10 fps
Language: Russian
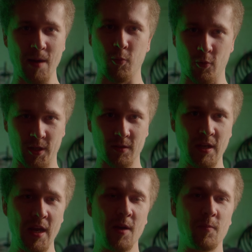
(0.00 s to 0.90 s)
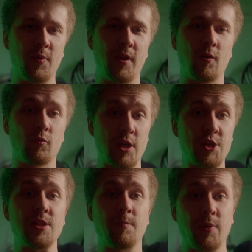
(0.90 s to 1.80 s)
k Pocket при
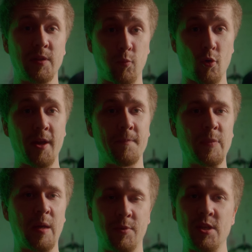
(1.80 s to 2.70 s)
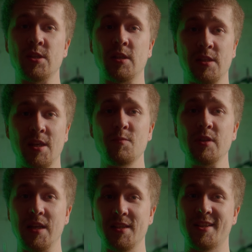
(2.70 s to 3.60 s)
удачном подборе оптической схемы
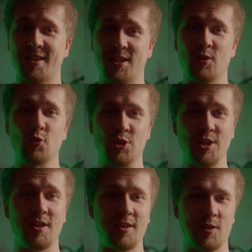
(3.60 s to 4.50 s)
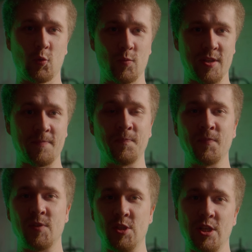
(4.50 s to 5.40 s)
даст картинку шире и глубже.
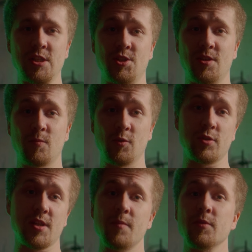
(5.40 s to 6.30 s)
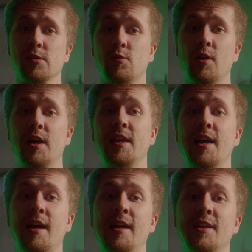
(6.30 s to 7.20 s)
Сейчас же мы узнаем, насколько
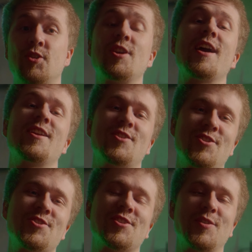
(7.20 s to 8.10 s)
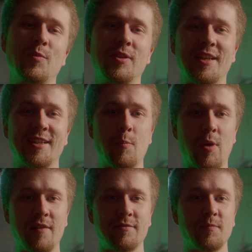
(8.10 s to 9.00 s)
я теоретически был тогда
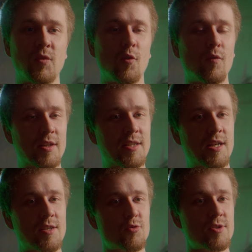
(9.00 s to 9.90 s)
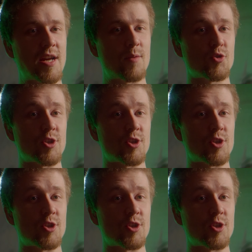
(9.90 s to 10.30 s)
прав, но в этот раз узнаем